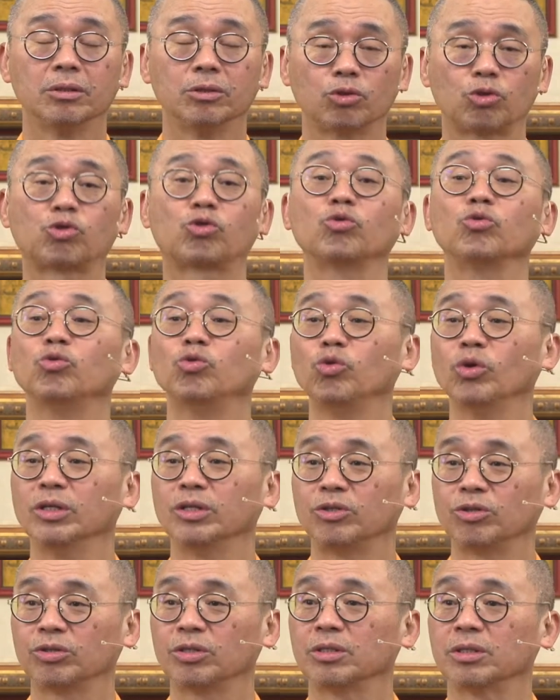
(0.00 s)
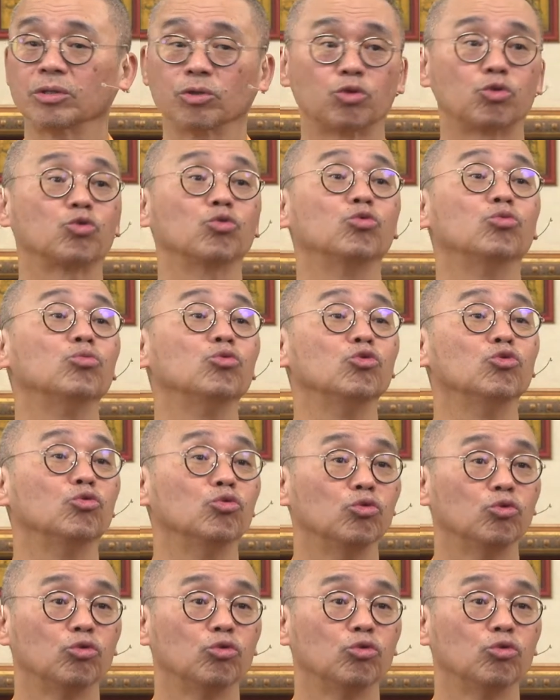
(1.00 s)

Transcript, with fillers: 数论就是指数目，